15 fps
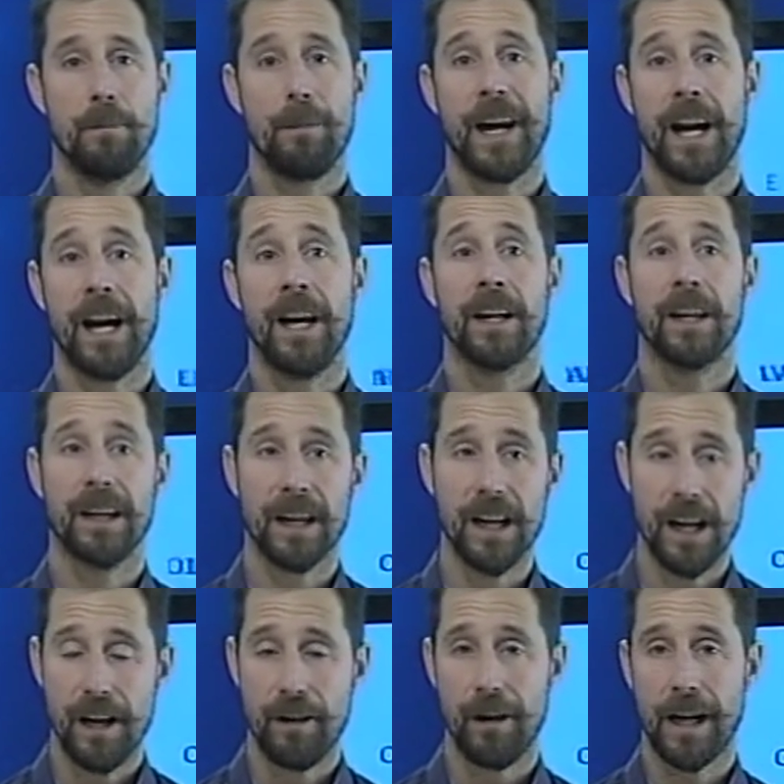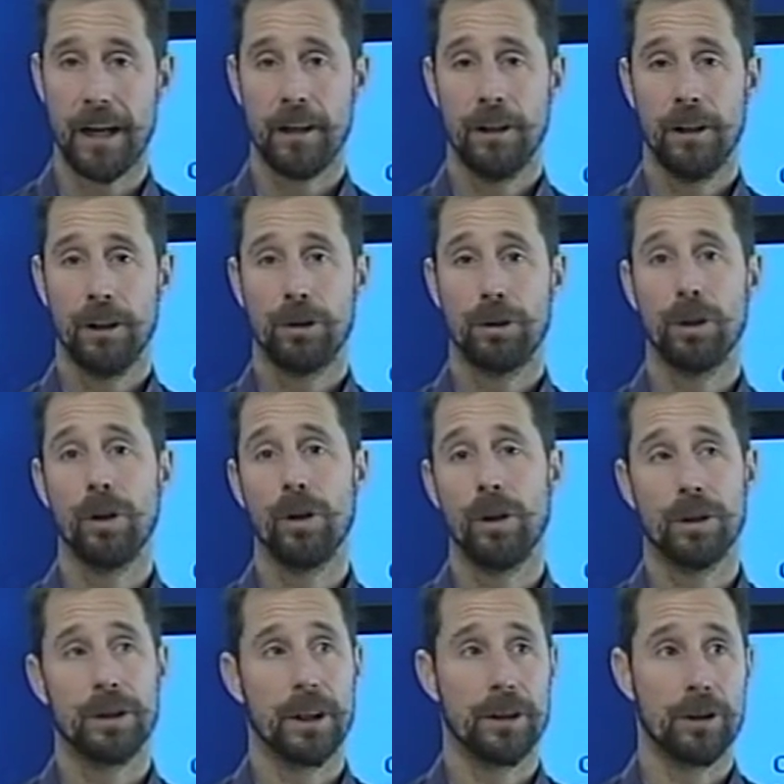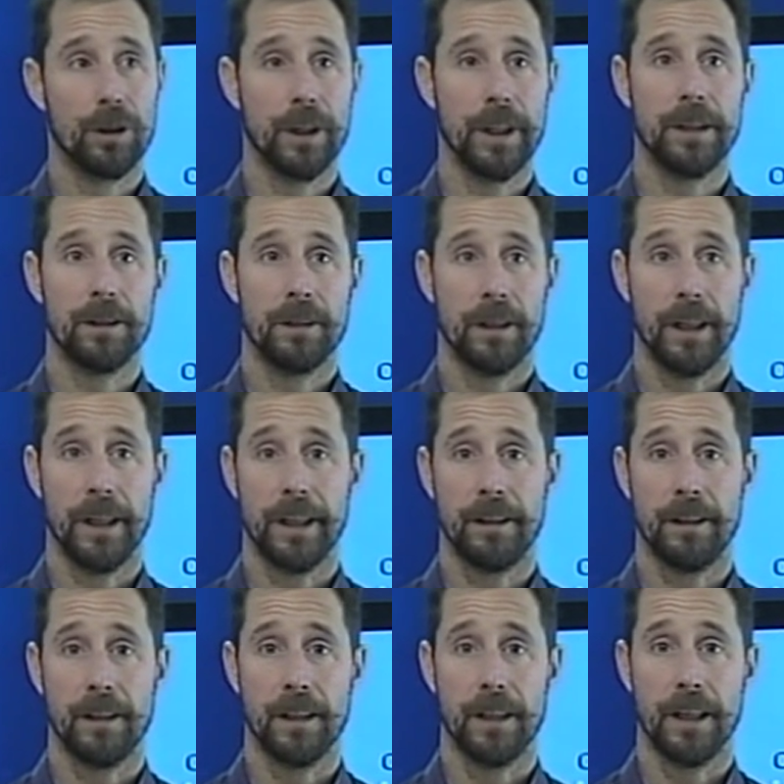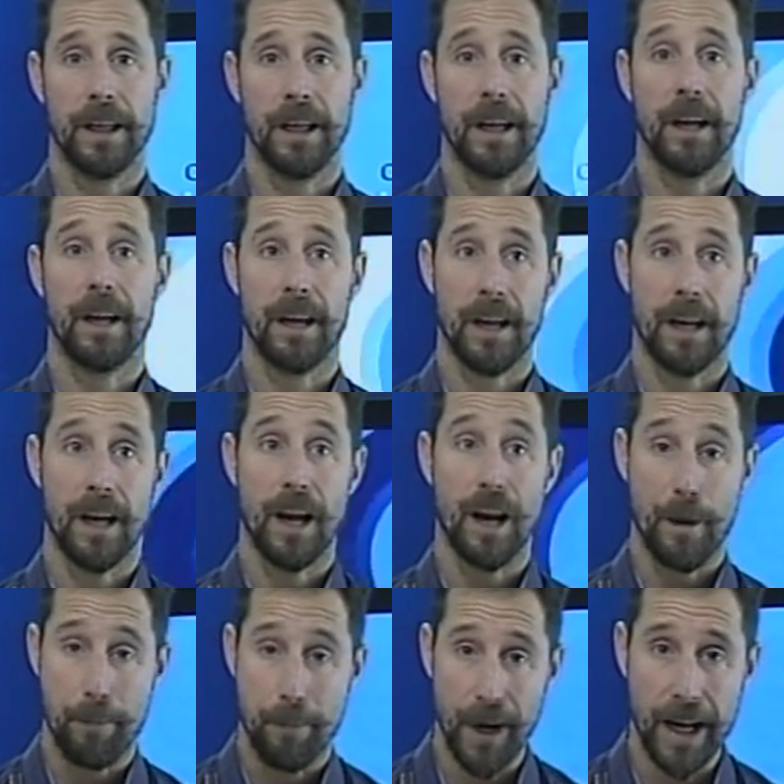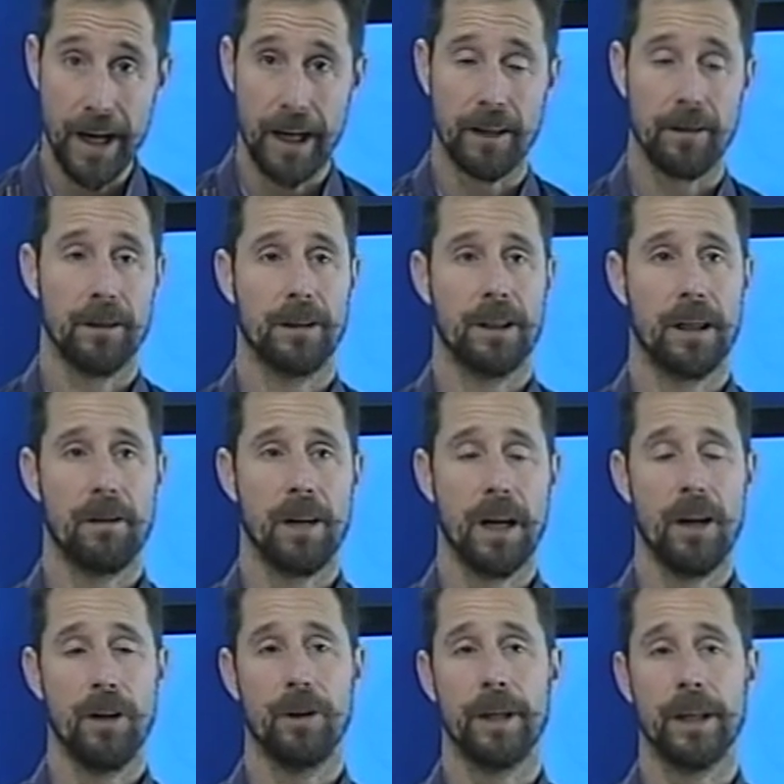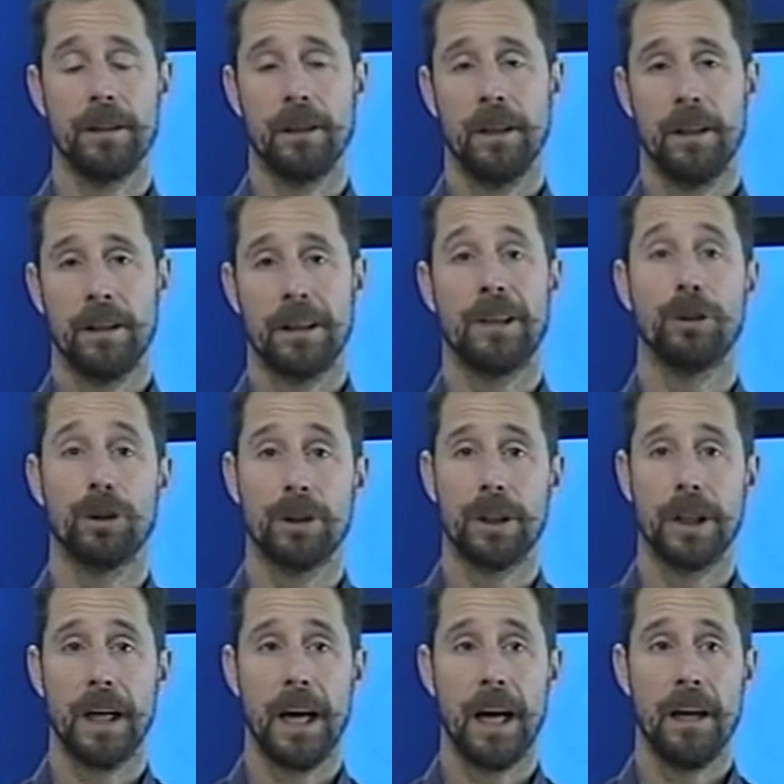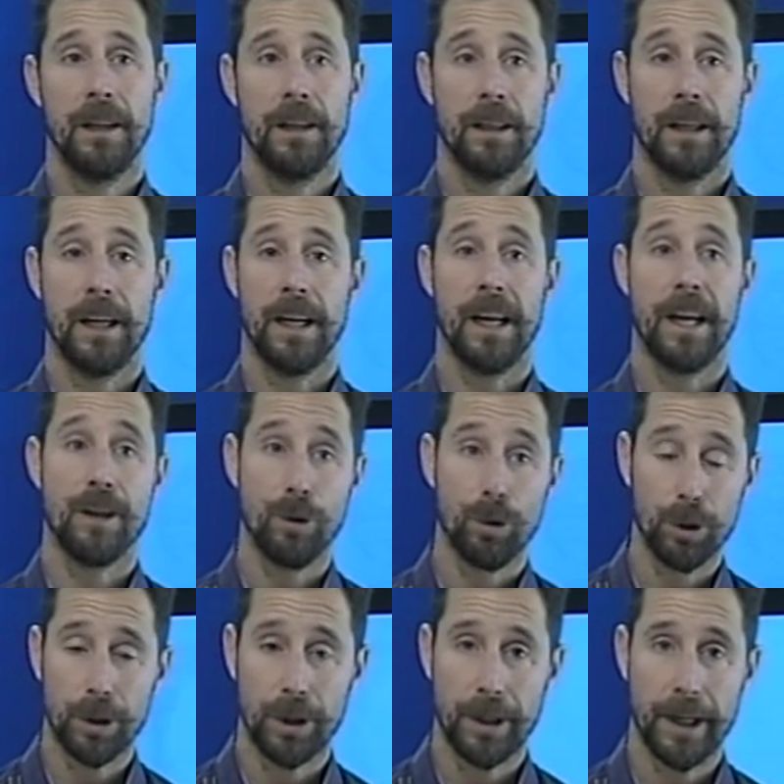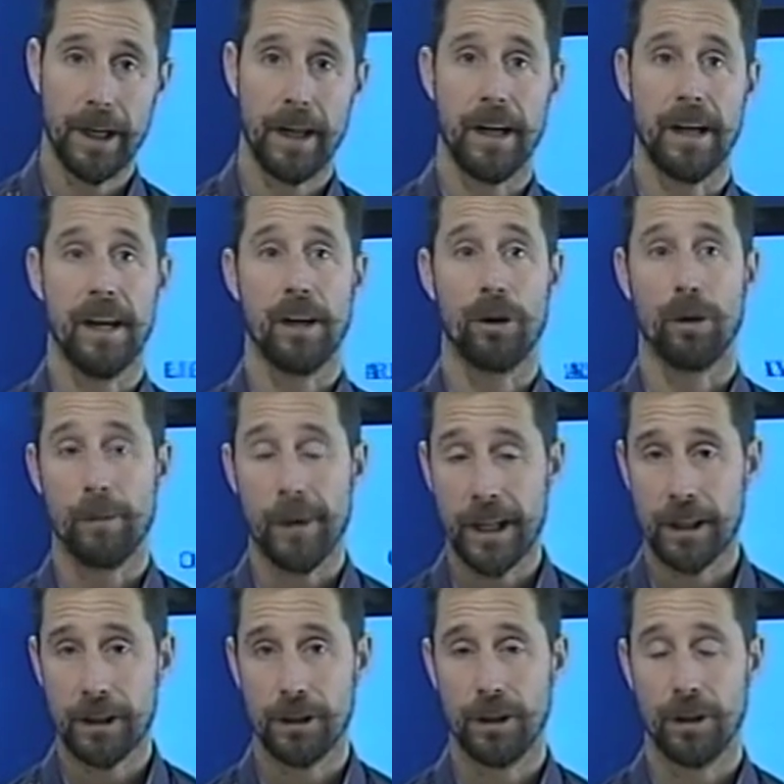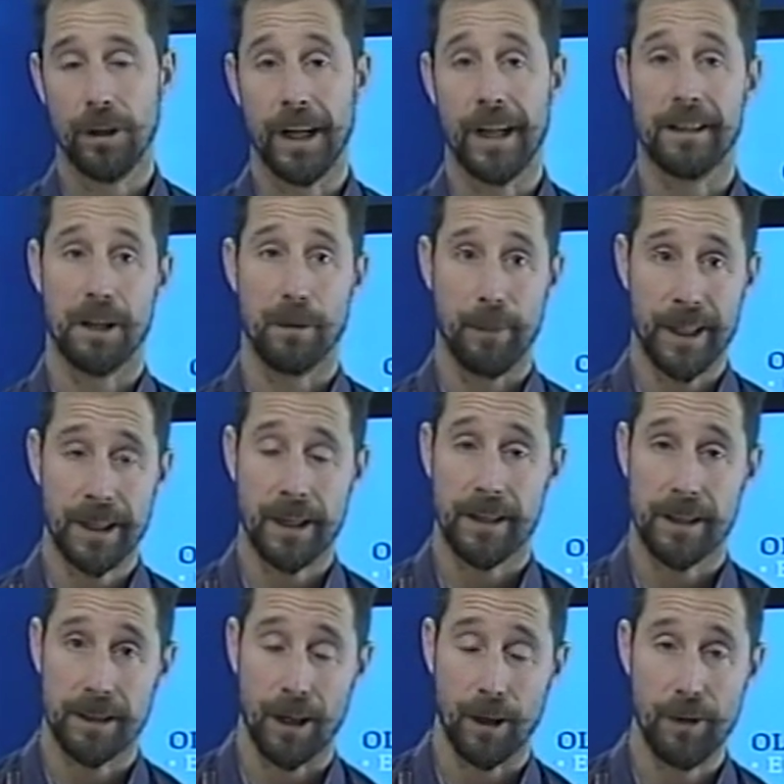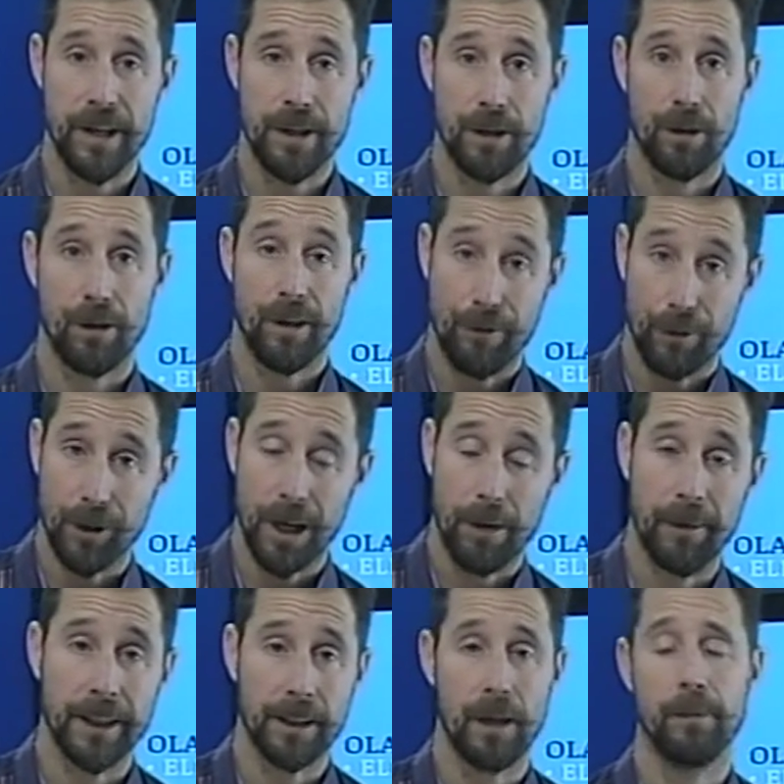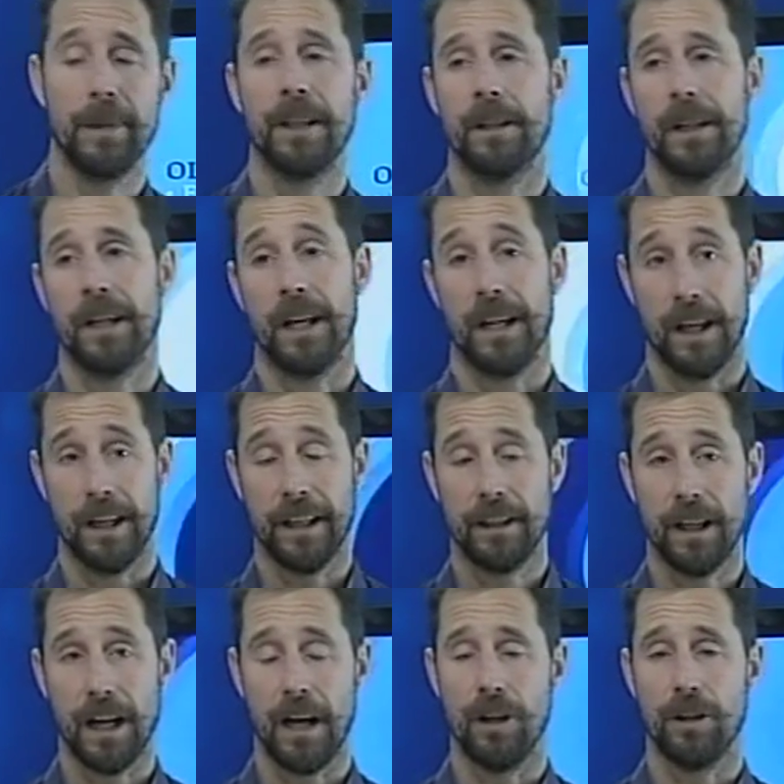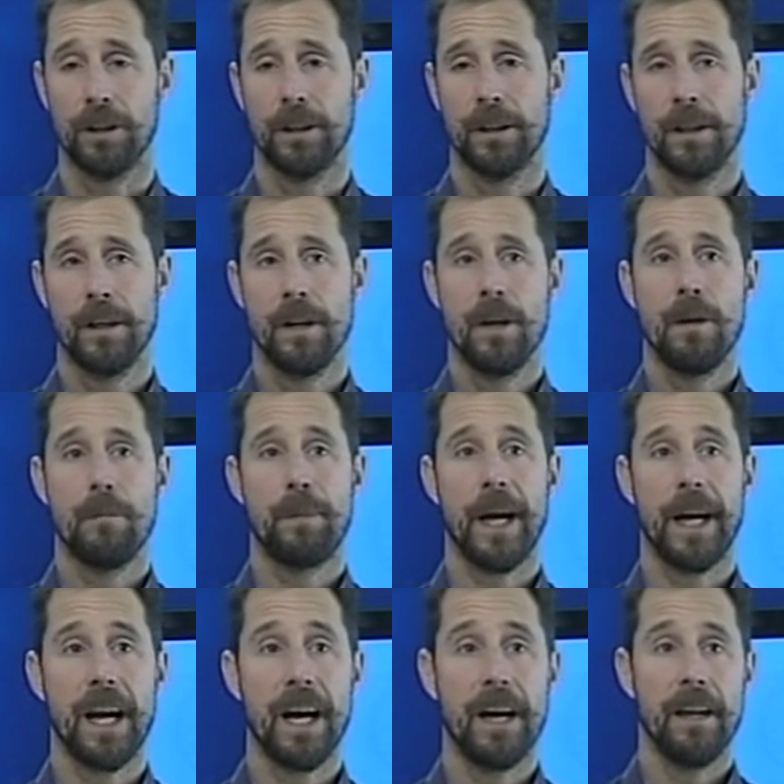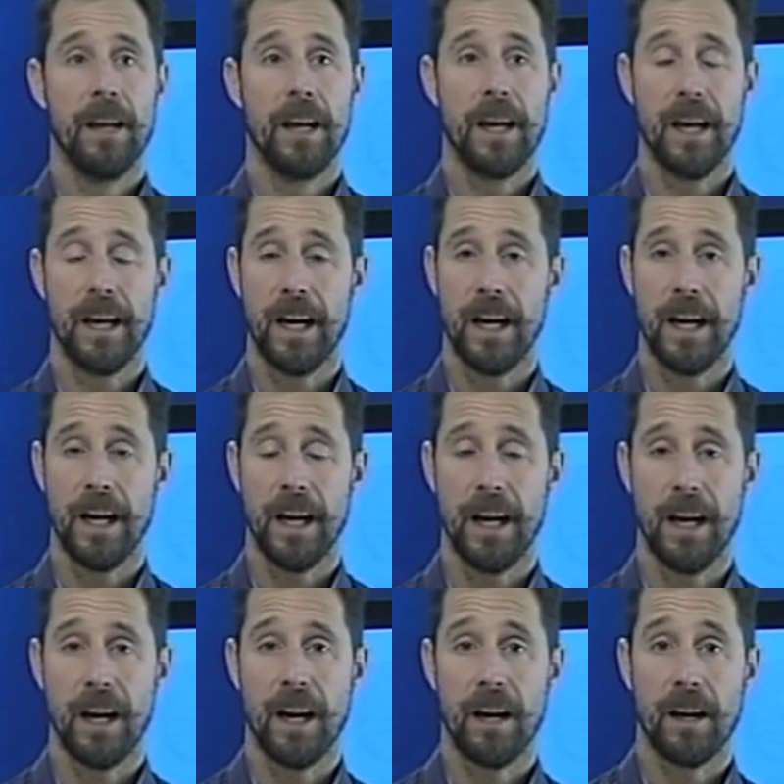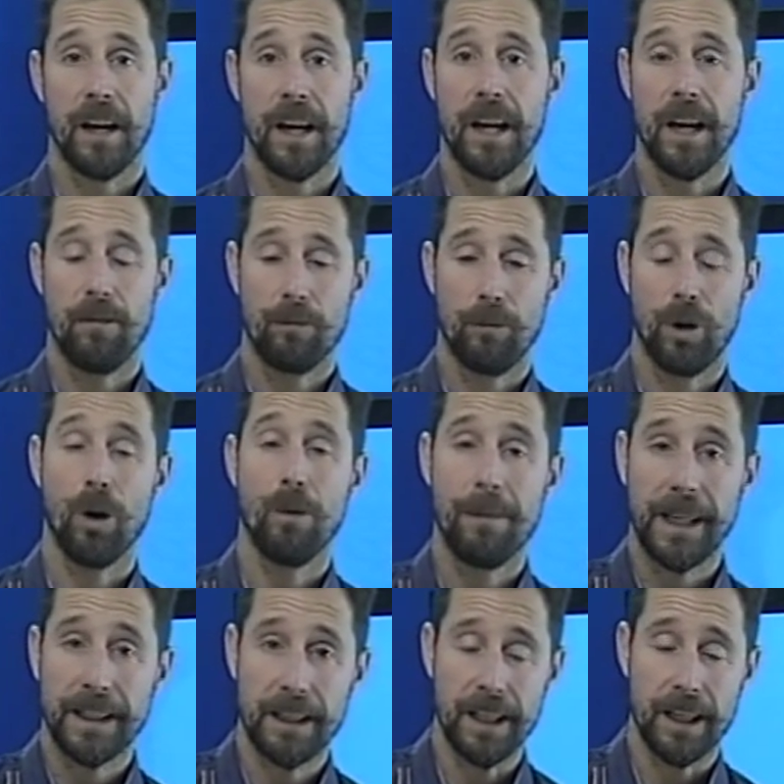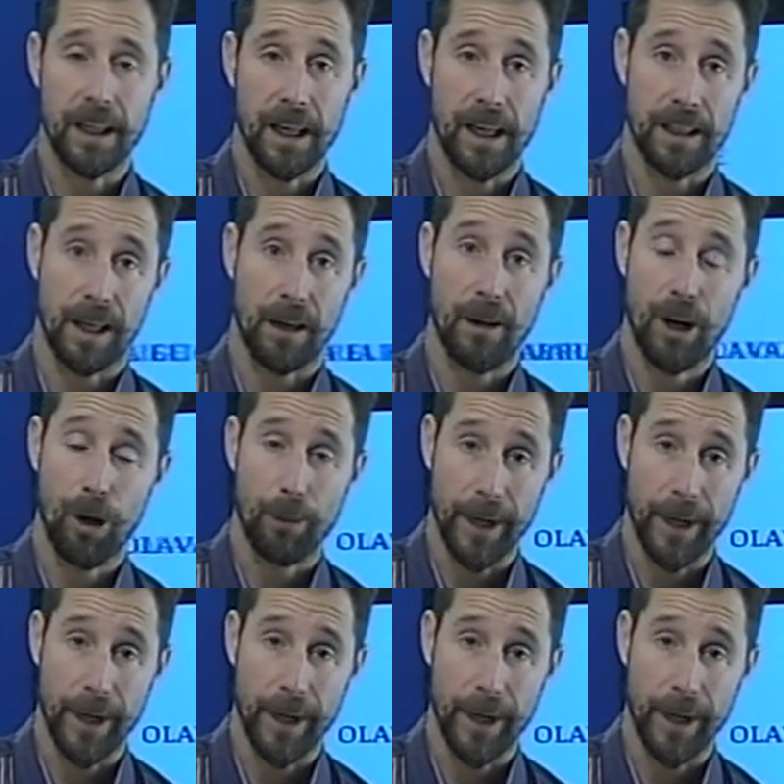para relevar todos los sectores este, que empleen trabajadores, tanto sea en la industria, en el comercio, en las empresas de servicio y fundamentalmente en el Estado, para eh, que combatir el trabajo